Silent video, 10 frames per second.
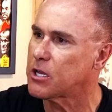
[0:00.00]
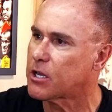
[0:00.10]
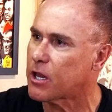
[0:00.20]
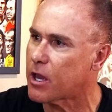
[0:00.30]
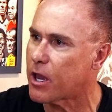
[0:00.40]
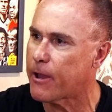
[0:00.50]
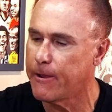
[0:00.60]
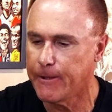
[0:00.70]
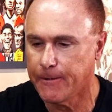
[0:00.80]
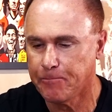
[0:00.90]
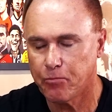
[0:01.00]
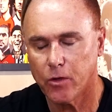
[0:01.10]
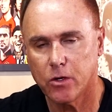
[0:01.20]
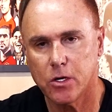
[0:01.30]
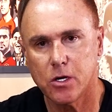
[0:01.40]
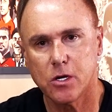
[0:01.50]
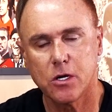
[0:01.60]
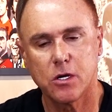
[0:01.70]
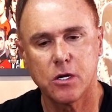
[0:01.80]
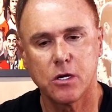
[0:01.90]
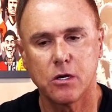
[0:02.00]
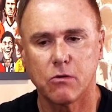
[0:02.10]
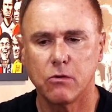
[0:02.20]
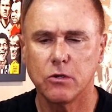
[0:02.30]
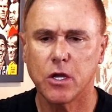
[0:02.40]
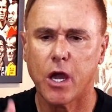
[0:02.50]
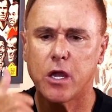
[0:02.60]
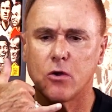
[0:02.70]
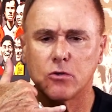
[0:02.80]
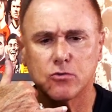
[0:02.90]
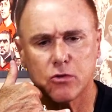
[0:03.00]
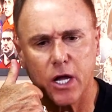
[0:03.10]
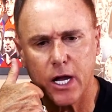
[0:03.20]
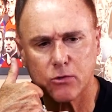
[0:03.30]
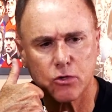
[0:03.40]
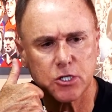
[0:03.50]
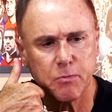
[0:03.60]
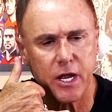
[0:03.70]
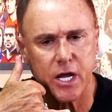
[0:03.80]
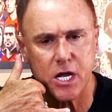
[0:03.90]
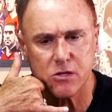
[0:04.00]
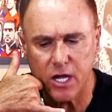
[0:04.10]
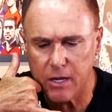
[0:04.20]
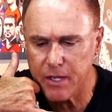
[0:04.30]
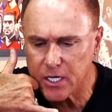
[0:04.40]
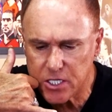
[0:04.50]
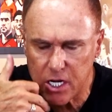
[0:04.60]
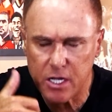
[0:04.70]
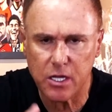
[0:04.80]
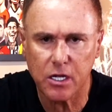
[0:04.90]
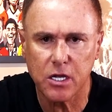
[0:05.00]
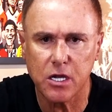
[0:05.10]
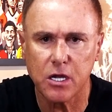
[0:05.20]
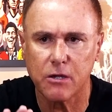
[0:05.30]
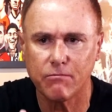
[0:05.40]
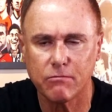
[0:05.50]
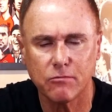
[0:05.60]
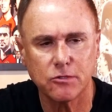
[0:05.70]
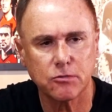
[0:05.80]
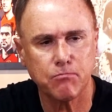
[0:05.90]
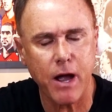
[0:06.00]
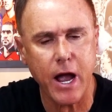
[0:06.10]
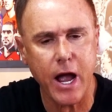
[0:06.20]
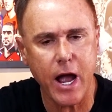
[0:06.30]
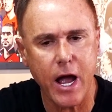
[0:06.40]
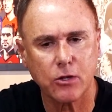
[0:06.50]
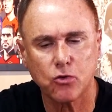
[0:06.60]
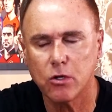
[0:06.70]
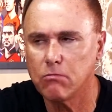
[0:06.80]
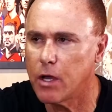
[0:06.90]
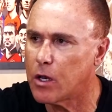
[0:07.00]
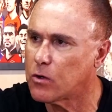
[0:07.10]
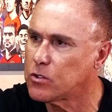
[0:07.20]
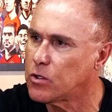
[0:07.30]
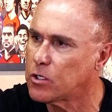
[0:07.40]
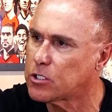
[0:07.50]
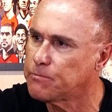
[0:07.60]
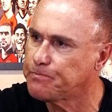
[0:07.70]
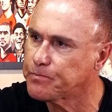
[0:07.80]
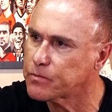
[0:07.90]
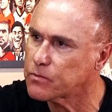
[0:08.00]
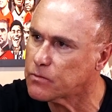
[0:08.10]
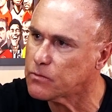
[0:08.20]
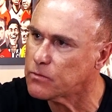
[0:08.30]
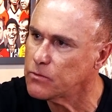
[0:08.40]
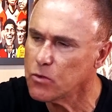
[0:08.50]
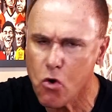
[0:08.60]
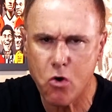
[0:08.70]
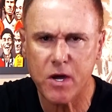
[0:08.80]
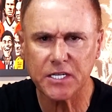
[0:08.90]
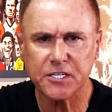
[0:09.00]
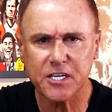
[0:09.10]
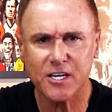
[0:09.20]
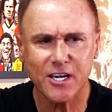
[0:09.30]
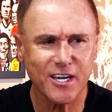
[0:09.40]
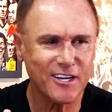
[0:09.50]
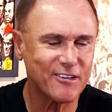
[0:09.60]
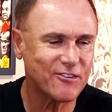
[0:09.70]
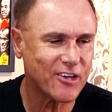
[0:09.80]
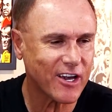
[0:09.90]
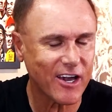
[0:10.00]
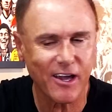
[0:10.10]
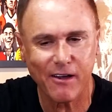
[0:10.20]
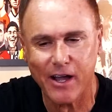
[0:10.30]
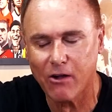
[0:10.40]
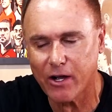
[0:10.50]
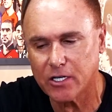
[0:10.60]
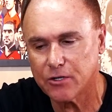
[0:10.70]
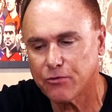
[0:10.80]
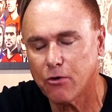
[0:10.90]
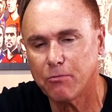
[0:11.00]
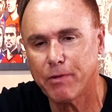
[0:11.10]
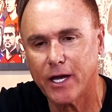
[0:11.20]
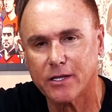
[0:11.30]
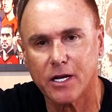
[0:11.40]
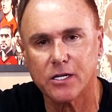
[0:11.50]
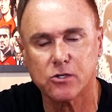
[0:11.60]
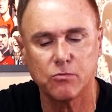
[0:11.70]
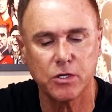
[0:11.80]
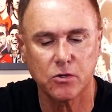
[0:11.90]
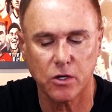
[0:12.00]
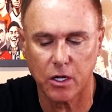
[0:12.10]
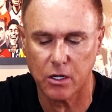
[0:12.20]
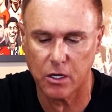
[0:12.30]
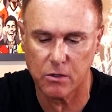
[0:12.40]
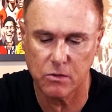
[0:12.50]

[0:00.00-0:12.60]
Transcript: o quê. E, e aí, onde tu tá? Tô te esperando, tá na minha agenda aqui. Pá, tô em Belo Horizonte. como assim? Não sei o quê. Cara, o cara já ficou com o pé atrás comigo, né, cara?